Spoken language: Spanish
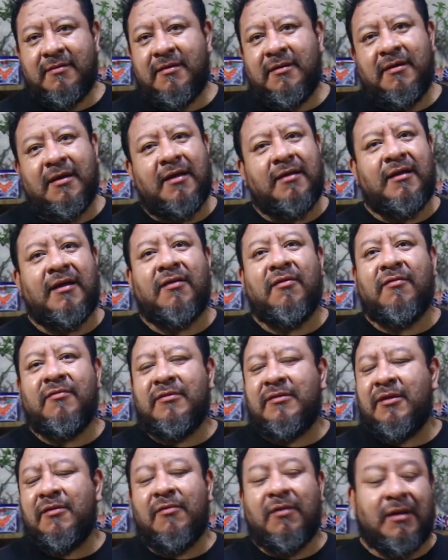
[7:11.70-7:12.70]
y ha dado,
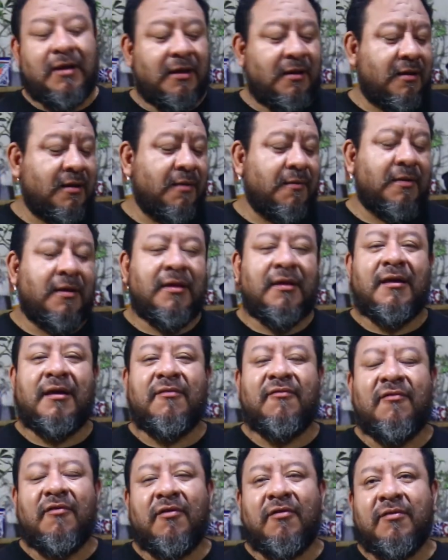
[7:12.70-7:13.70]
te digo que acaba de dar
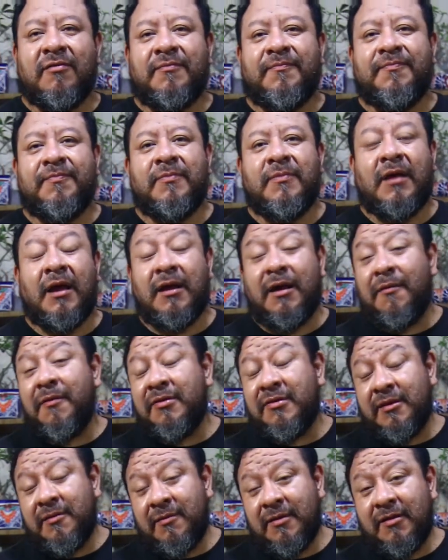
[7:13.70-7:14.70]
flor, acaba
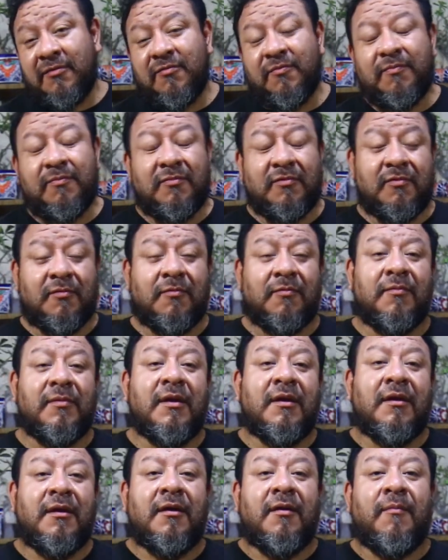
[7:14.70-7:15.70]
de terminar
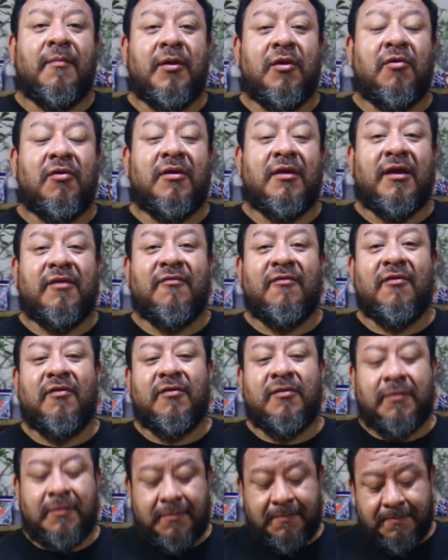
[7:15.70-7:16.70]
su, periodo de dar flor.
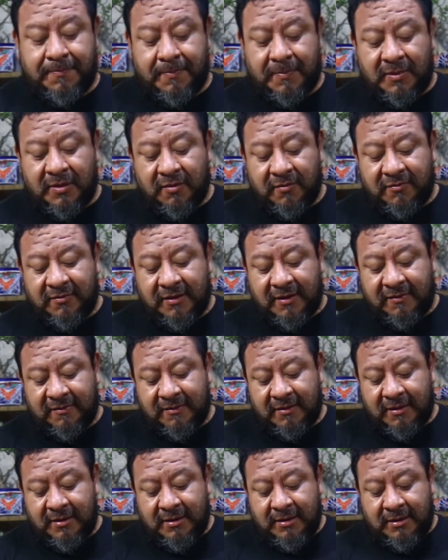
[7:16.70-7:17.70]
Entonces,
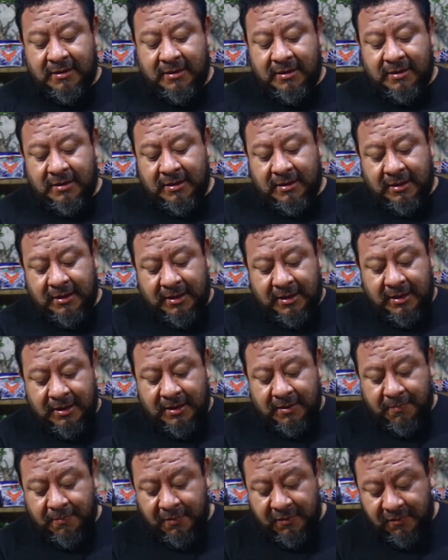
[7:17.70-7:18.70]

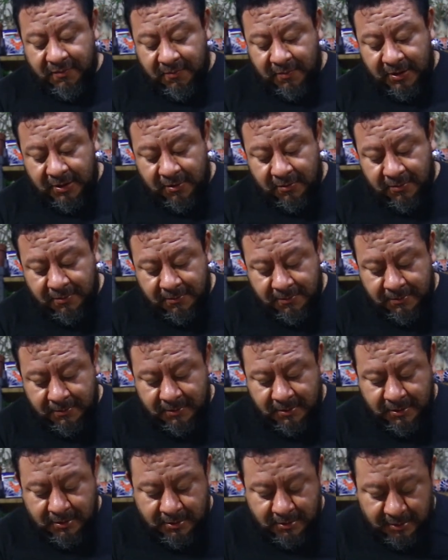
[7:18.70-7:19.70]
eh, pues bueno,
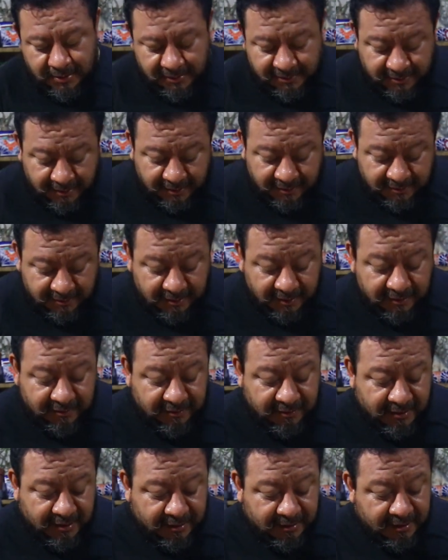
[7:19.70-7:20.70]
esta se está
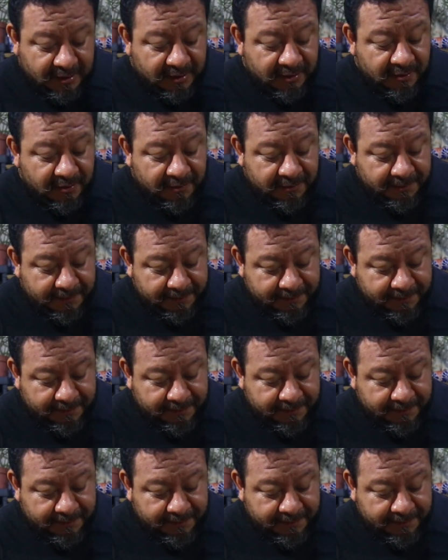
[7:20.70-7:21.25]
deshidratando